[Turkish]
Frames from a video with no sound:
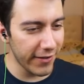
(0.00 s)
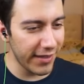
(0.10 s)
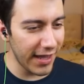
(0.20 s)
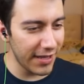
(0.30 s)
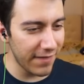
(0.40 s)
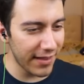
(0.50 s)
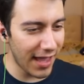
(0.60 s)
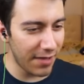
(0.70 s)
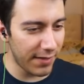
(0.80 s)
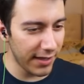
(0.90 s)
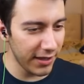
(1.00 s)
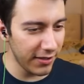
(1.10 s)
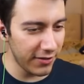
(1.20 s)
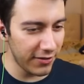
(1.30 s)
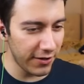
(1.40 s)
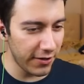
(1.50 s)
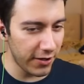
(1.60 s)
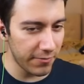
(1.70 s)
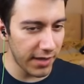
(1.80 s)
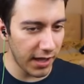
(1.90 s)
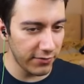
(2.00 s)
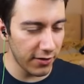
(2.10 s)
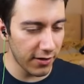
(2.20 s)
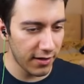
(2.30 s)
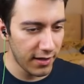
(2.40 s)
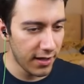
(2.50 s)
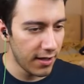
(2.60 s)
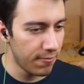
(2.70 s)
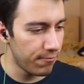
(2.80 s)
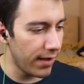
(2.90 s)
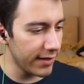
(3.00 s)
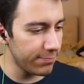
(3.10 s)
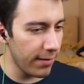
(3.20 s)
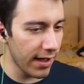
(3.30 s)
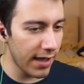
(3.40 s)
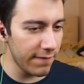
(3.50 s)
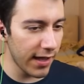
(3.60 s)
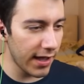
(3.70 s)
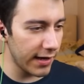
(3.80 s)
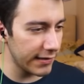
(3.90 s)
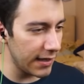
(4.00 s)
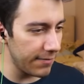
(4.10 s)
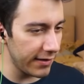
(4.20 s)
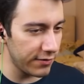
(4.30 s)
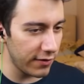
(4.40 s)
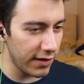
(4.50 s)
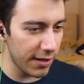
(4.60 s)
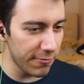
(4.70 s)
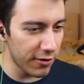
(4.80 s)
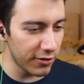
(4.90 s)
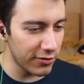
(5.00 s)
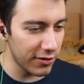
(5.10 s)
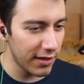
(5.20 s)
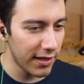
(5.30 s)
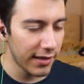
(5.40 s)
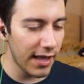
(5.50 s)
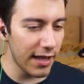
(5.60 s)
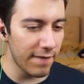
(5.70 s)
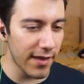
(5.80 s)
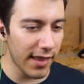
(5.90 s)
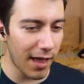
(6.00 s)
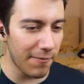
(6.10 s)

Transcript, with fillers: Oh, gelinle damatı götürüyorum. Daha çok başbakan ve karısına benziyorlar ama olsun. Gelin ve